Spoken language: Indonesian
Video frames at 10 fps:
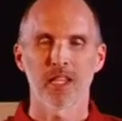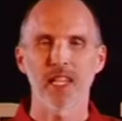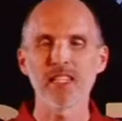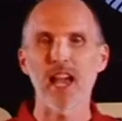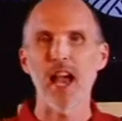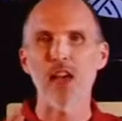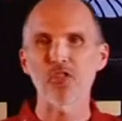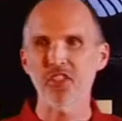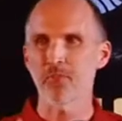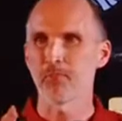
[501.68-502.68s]
Kita
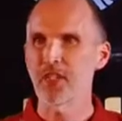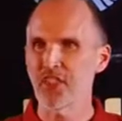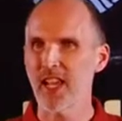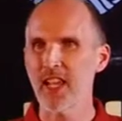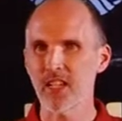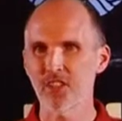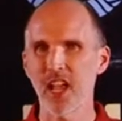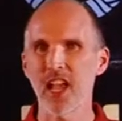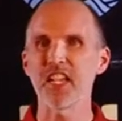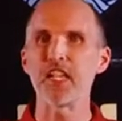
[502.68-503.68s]
harus mencari
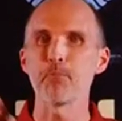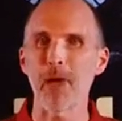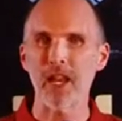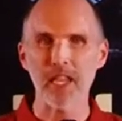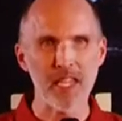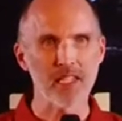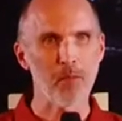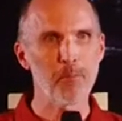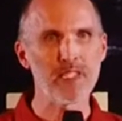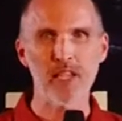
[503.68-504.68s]
kerja di mana
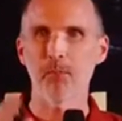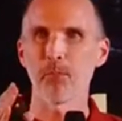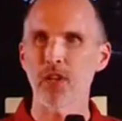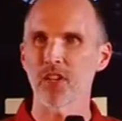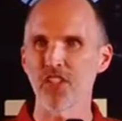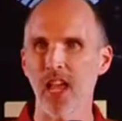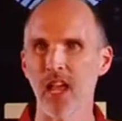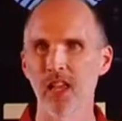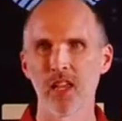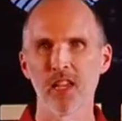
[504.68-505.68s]
kita bisa
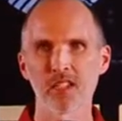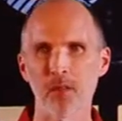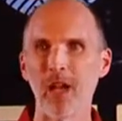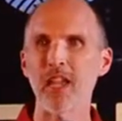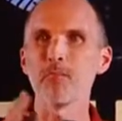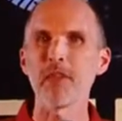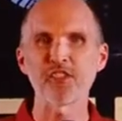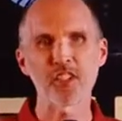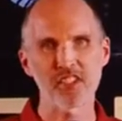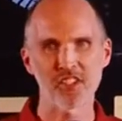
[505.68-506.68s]
bekerja sebagai
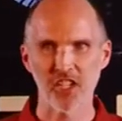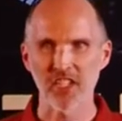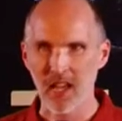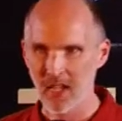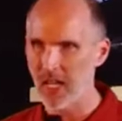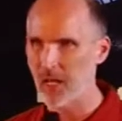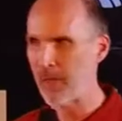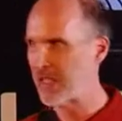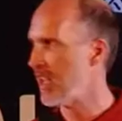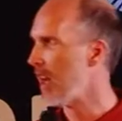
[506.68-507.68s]
mitra sejajar dengan
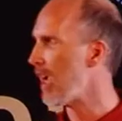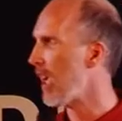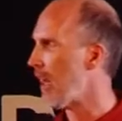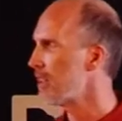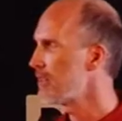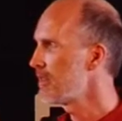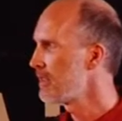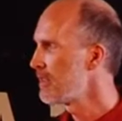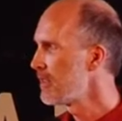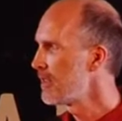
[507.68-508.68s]
masyarakat.
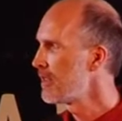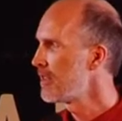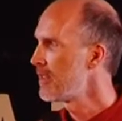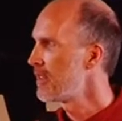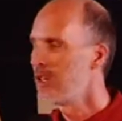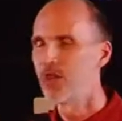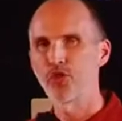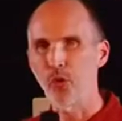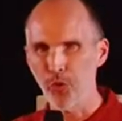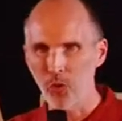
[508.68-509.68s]

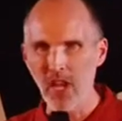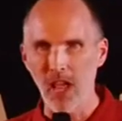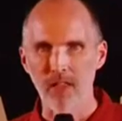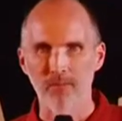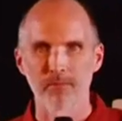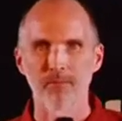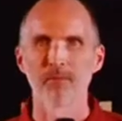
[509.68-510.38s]
Contohnya,